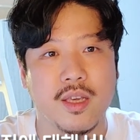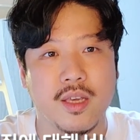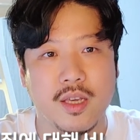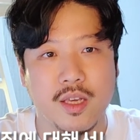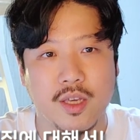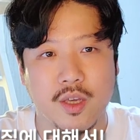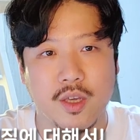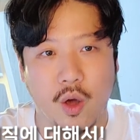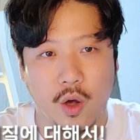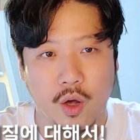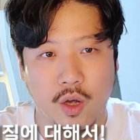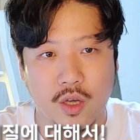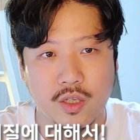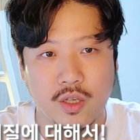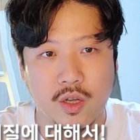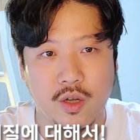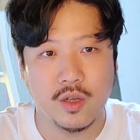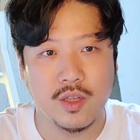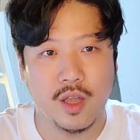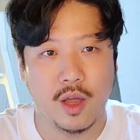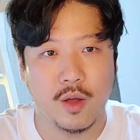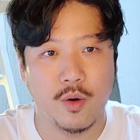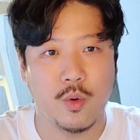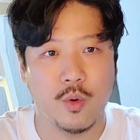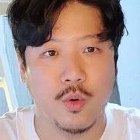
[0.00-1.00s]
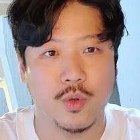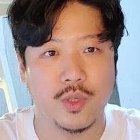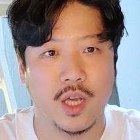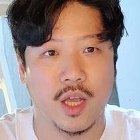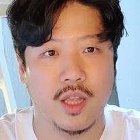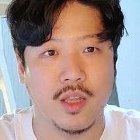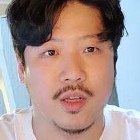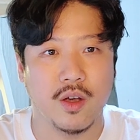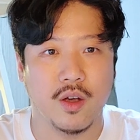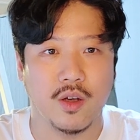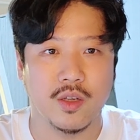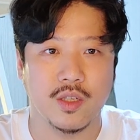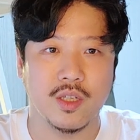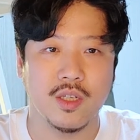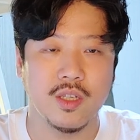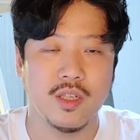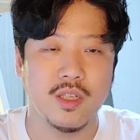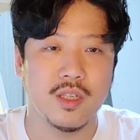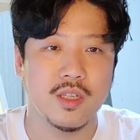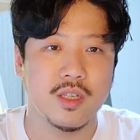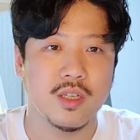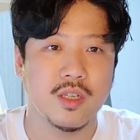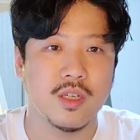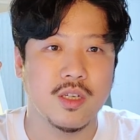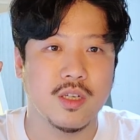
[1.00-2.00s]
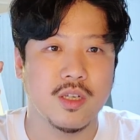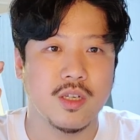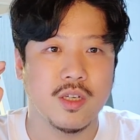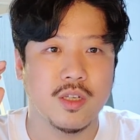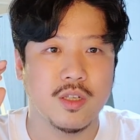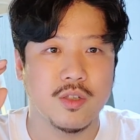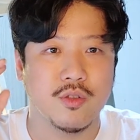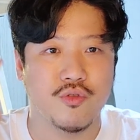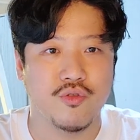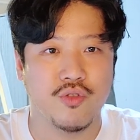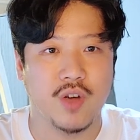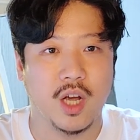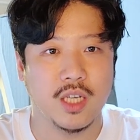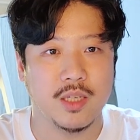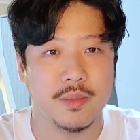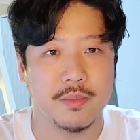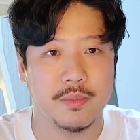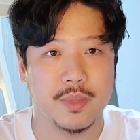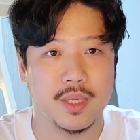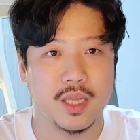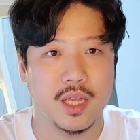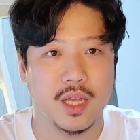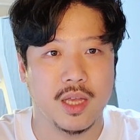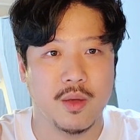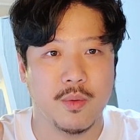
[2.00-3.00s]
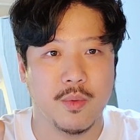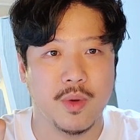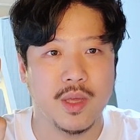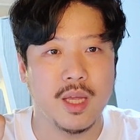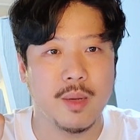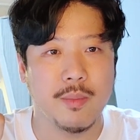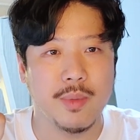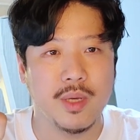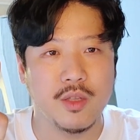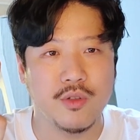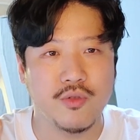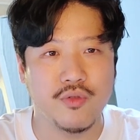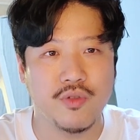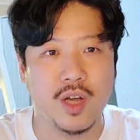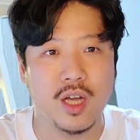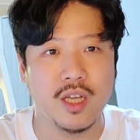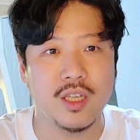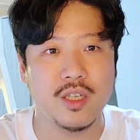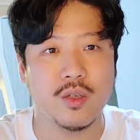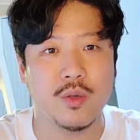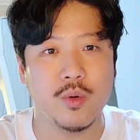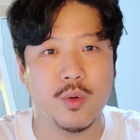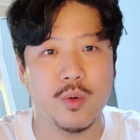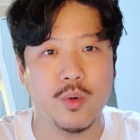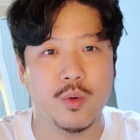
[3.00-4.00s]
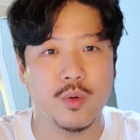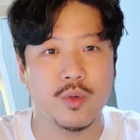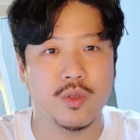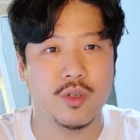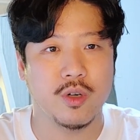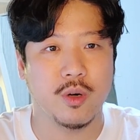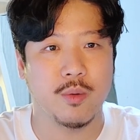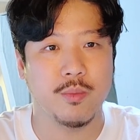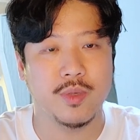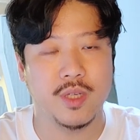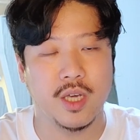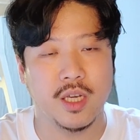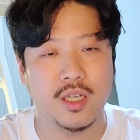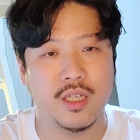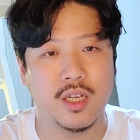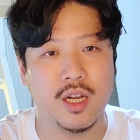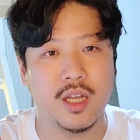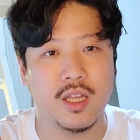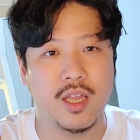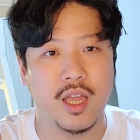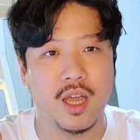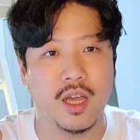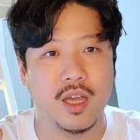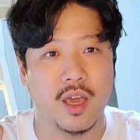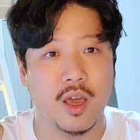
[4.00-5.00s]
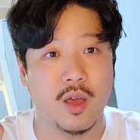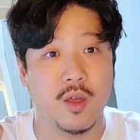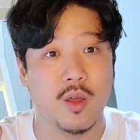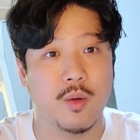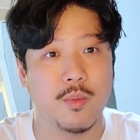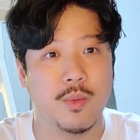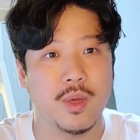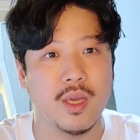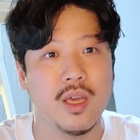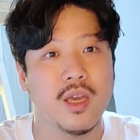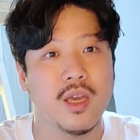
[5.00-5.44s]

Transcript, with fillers: 여기서 다루고자 하는 것은 두 가지입니다. 왜냐하면 이 두 가지로 드럼 재질에 대한 개념이